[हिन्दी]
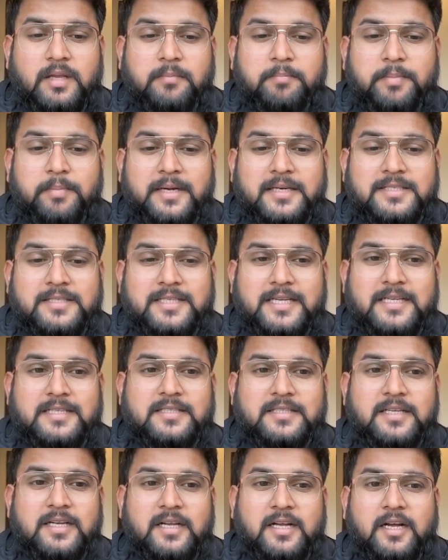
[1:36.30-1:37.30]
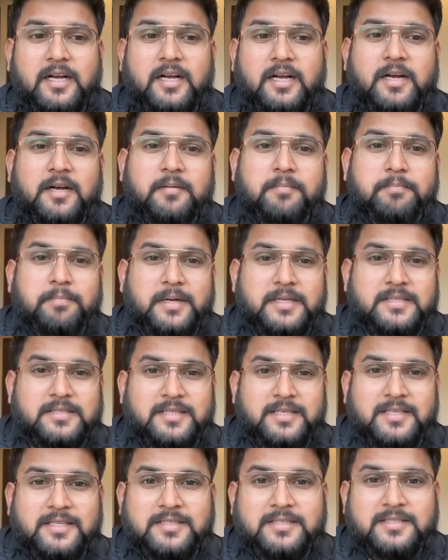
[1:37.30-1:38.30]
परचेज
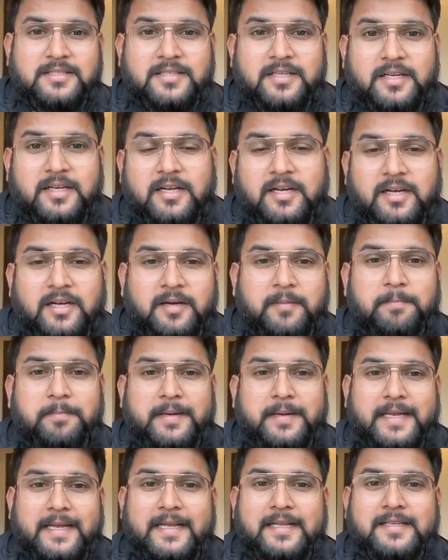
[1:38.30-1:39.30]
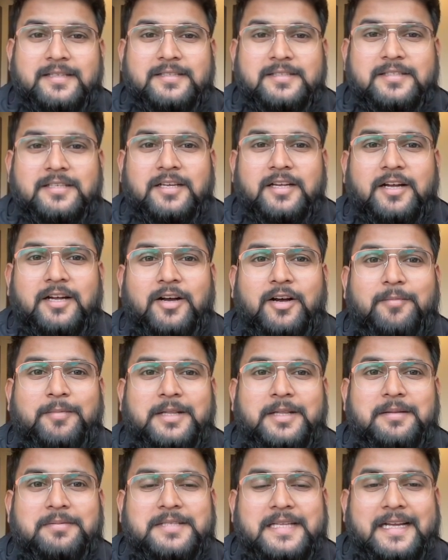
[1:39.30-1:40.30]
बसेस प्लेन्स और
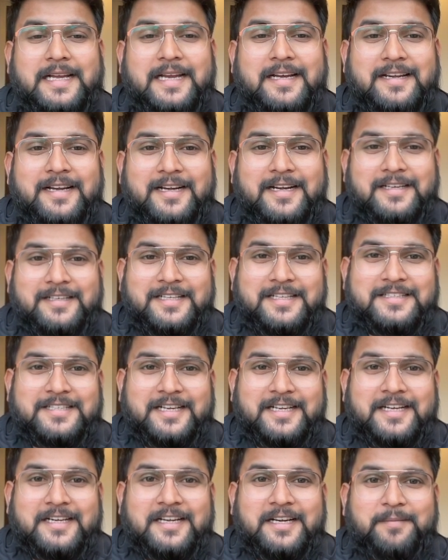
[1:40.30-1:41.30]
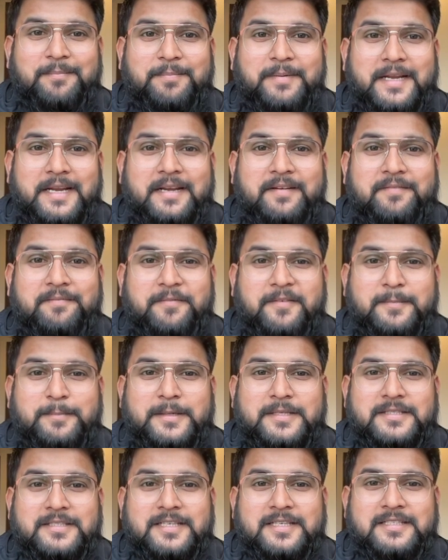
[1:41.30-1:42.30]
मतलब सेकेंड हैंड ये सेकेंड हैंड प्लेन
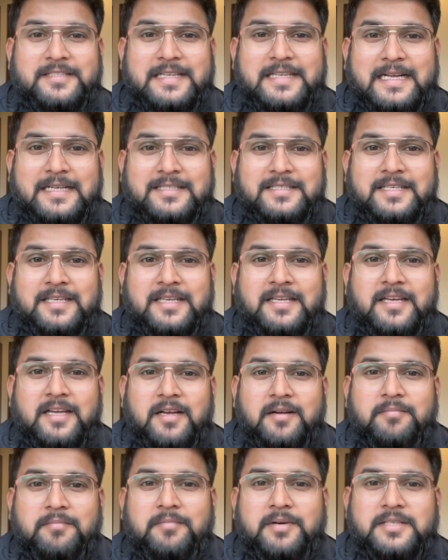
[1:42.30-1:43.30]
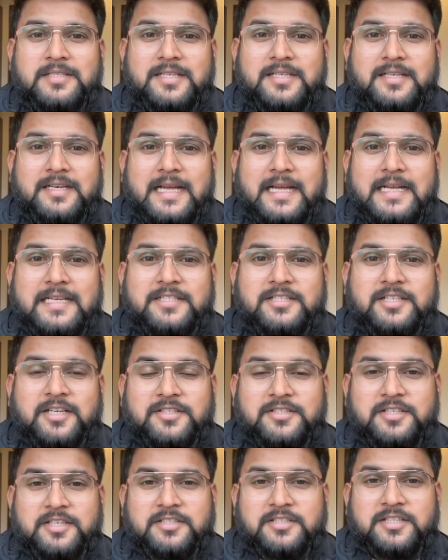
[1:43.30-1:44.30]
बसेस टैक्सी मर्चेंडाइज
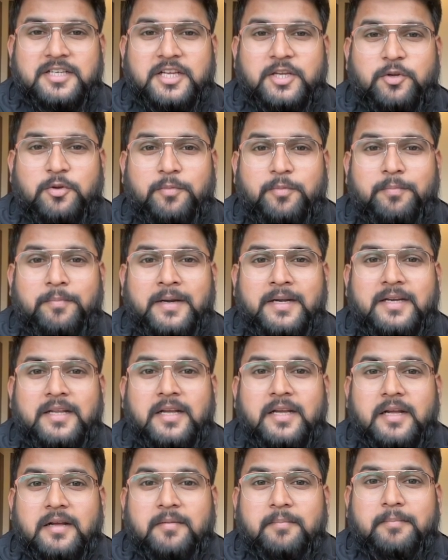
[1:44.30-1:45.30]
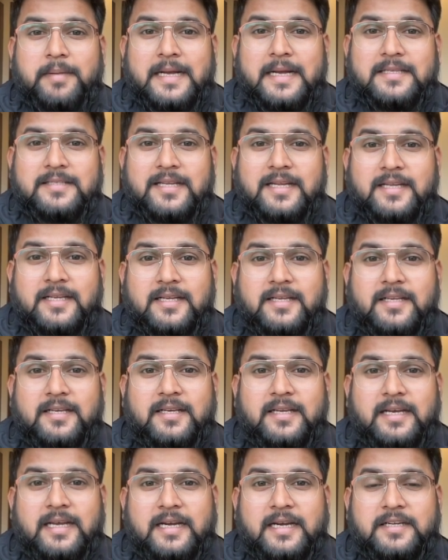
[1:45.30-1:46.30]
कंस्ट्रक्शन इक्विपमेंट
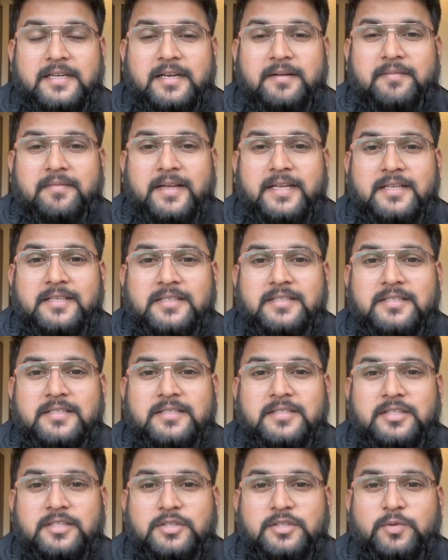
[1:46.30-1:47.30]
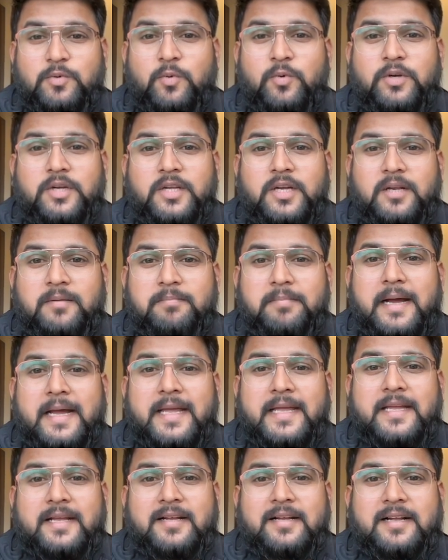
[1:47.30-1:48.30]
बाईसाइकिल इलेक्ट्रिक व्हीकल्स स्कूटर
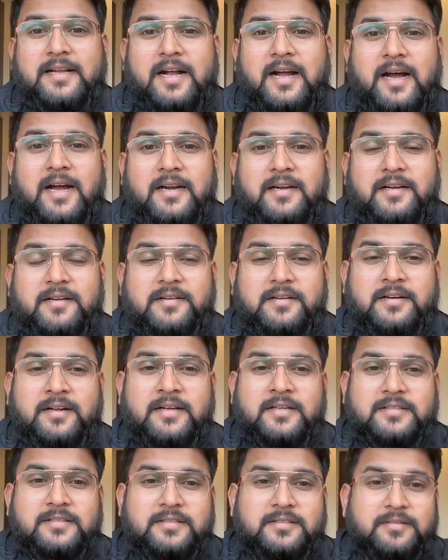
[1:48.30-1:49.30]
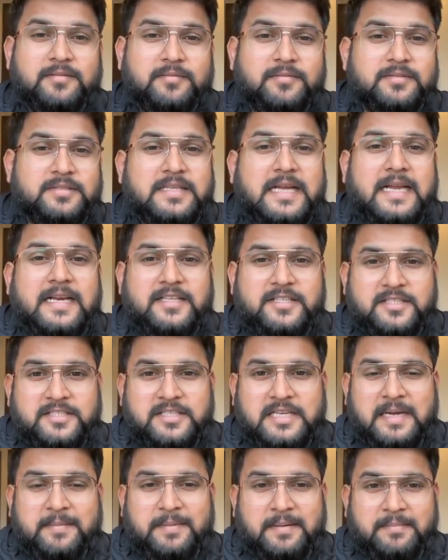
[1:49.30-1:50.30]
बाइक कार ट्रक्स सारी
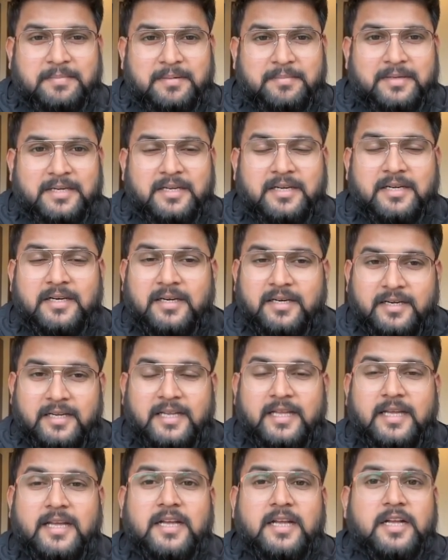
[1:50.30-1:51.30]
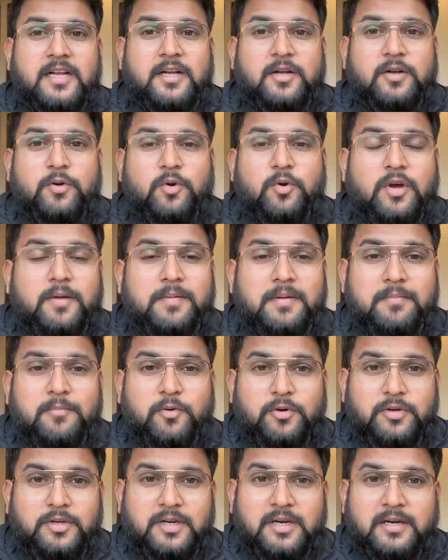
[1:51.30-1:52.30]
चीज़ें यहाँ पे अवेलेबल है ठीक है कोई भी
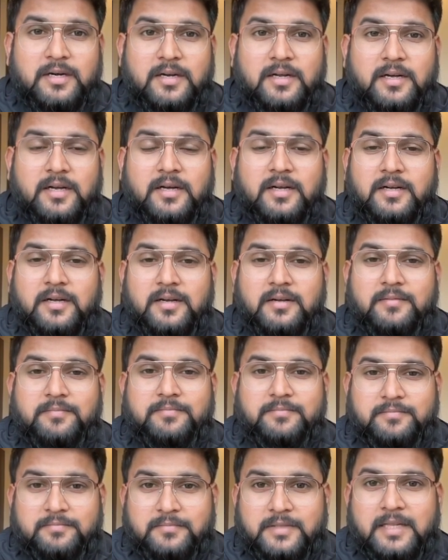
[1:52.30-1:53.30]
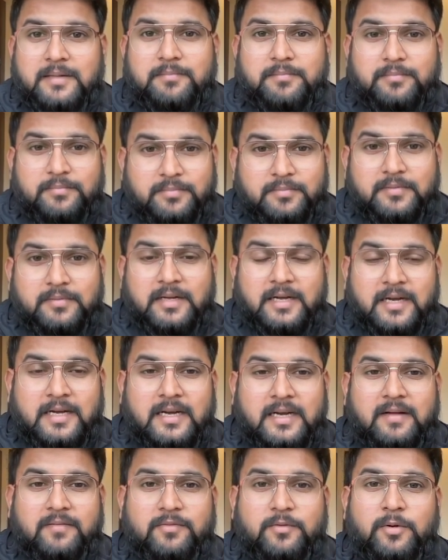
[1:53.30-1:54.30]
मोटर आ, मतलब
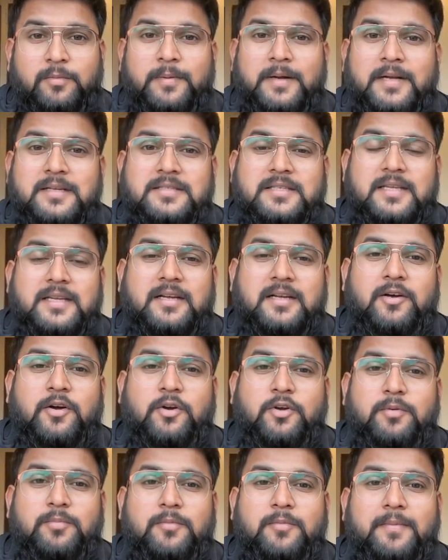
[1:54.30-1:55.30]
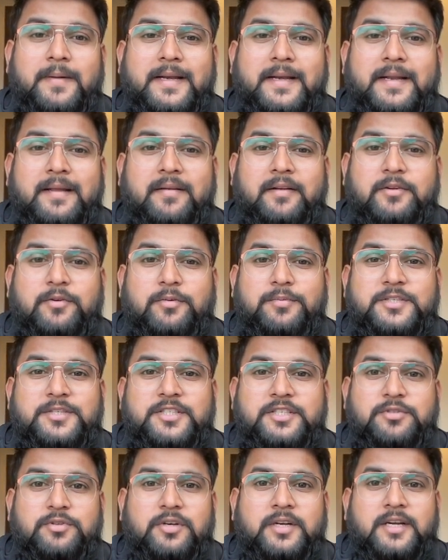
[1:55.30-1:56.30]
अगर आपको पास ऑटोमोबाइल के कोई भी
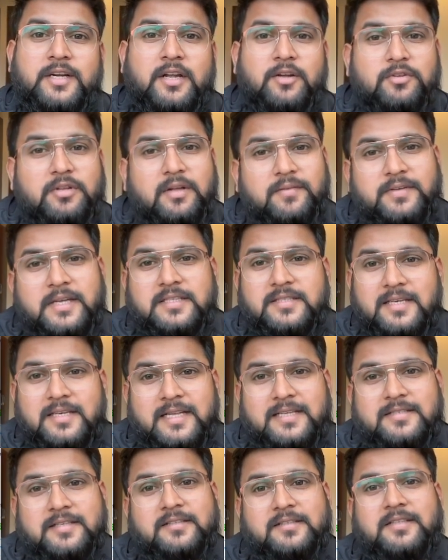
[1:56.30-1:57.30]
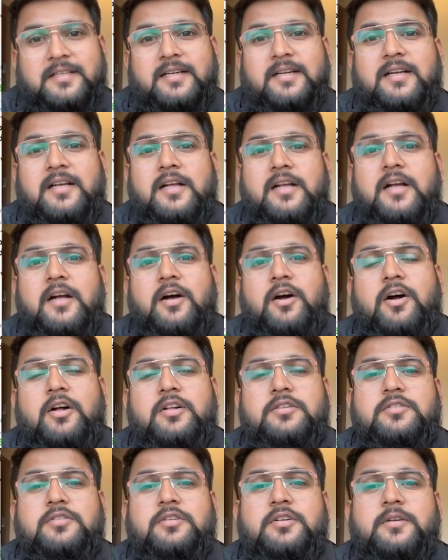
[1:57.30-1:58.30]
चीज़ को लेना हो तो आप यहाँ से ले सकते हैं
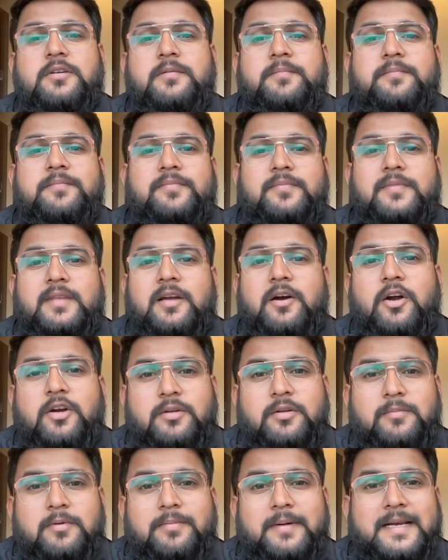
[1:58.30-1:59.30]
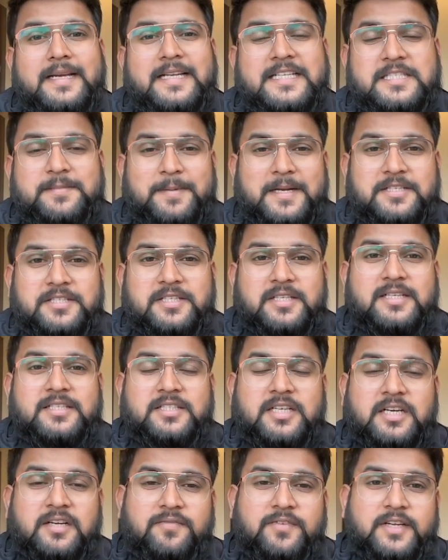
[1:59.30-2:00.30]
ऑल्सो ऑटोमोबाइल इंस्पेक्शन
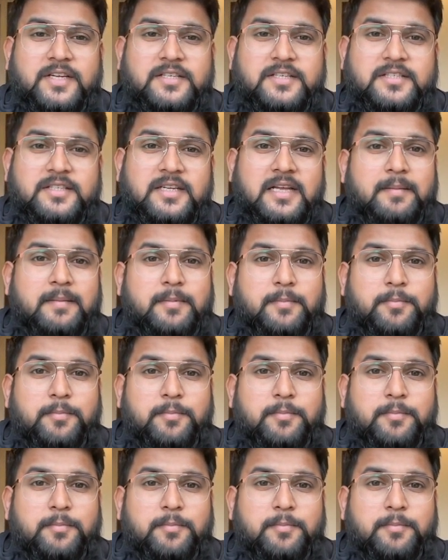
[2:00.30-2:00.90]
एंड सर्टिफिकेशन यहाँ पे